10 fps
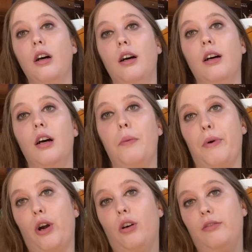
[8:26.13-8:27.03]
Eh,
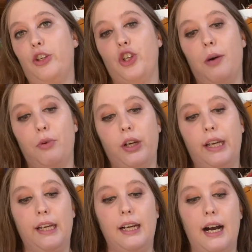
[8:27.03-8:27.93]
però diciamo
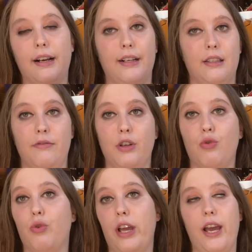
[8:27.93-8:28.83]
che anche se
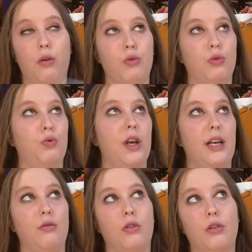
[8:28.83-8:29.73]
vinco un euro, due
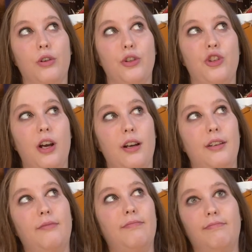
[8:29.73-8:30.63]
euro,
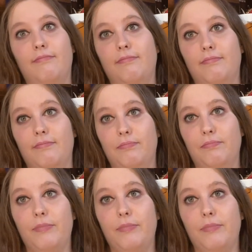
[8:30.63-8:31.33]
cioè, mm,